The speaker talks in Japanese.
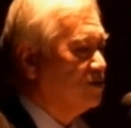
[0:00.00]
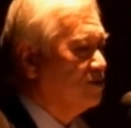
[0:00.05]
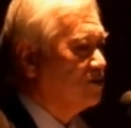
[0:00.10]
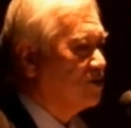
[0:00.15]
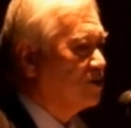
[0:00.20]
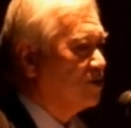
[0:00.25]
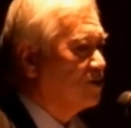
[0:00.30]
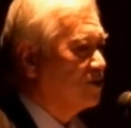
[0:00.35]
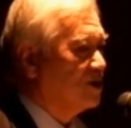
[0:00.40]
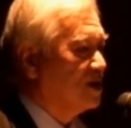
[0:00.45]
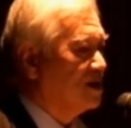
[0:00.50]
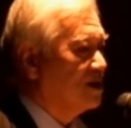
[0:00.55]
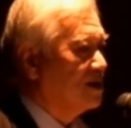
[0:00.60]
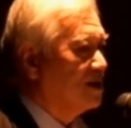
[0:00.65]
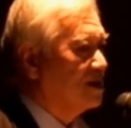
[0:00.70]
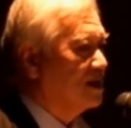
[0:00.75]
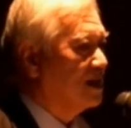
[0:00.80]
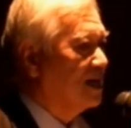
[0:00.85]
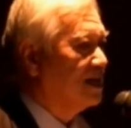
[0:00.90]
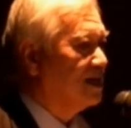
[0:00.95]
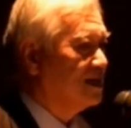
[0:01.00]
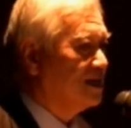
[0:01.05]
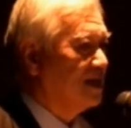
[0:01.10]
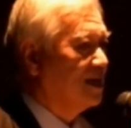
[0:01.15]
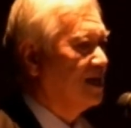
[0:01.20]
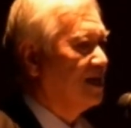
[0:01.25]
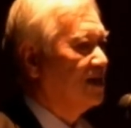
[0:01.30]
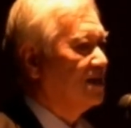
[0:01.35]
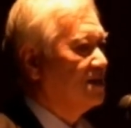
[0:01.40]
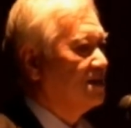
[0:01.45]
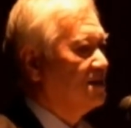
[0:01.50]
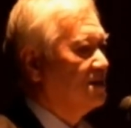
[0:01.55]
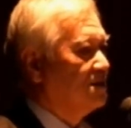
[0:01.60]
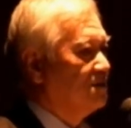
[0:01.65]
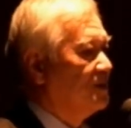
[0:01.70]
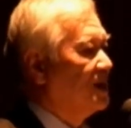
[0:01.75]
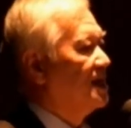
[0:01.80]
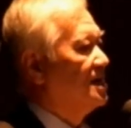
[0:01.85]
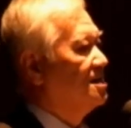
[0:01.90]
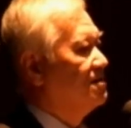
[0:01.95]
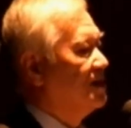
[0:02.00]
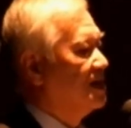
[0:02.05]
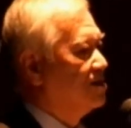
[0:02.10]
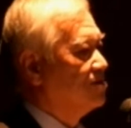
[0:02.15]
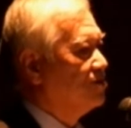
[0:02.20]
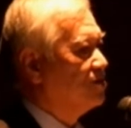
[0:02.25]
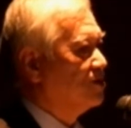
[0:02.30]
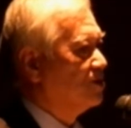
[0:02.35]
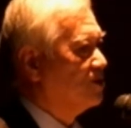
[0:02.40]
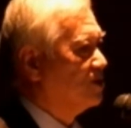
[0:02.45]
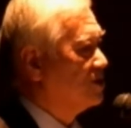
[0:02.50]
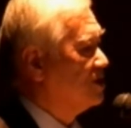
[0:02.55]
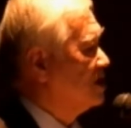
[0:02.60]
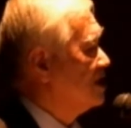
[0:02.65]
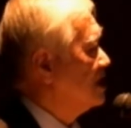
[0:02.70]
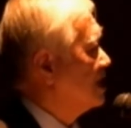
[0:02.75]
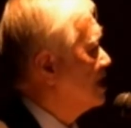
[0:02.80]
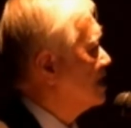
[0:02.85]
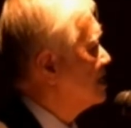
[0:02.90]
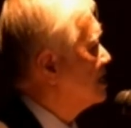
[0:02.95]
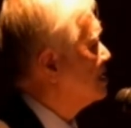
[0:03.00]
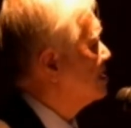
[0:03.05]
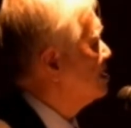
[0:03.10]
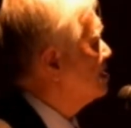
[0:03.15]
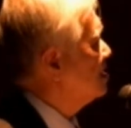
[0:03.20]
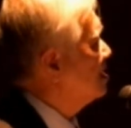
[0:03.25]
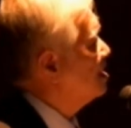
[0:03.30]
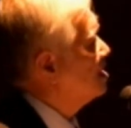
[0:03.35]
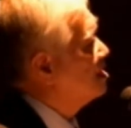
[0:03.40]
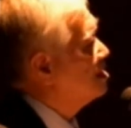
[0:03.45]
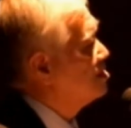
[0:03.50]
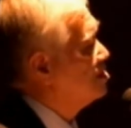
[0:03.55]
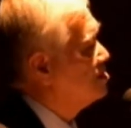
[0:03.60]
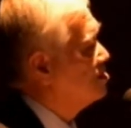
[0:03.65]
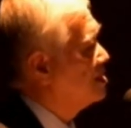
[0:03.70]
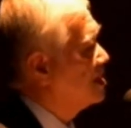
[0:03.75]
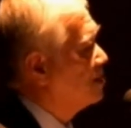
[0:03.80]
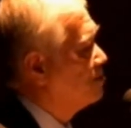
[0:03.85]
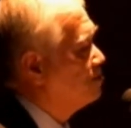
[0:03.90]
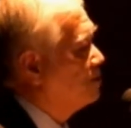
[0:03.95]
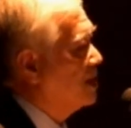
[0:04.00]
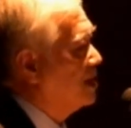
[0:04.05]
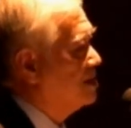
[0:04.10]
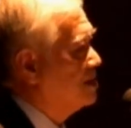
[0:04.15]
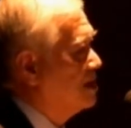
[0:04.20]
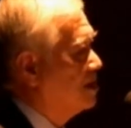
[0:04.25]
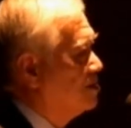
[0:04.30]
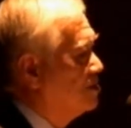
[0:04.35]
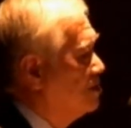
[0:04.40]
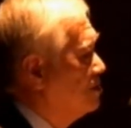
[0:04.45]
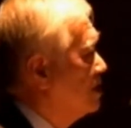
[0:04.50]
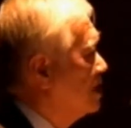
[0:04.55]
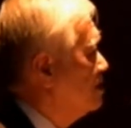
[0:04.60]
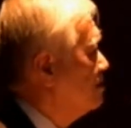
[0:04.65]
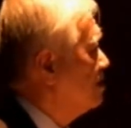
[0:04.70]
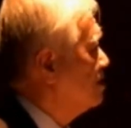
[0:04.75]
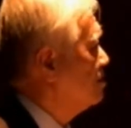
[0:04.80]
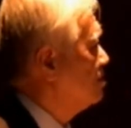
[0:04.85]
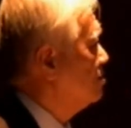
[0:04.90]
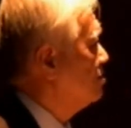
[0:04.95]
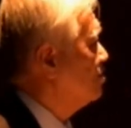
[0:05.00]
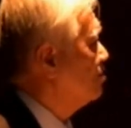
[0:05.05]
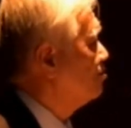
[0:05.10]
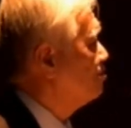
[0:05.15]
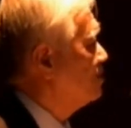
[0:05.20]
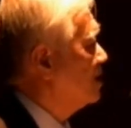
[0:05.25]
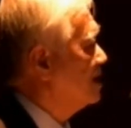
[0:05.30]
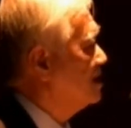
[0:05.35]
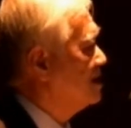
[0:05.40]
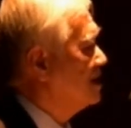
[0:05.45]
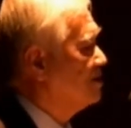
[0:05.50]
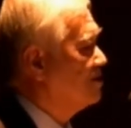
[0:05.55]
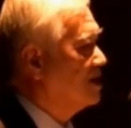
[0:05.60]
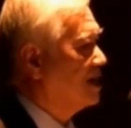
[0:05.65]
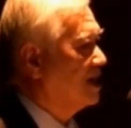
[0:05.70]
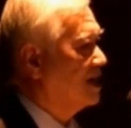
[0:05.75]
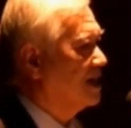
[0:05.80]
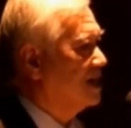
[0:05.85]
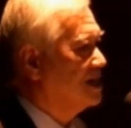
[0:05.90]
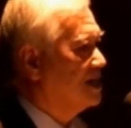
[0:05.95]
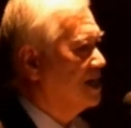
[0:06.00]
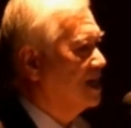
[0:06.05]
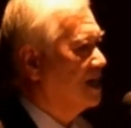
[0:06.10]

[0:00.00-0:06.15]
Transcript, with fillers: うことに対して、まあ、いわゆる嘘をついた形で13%あるいは14%の赤字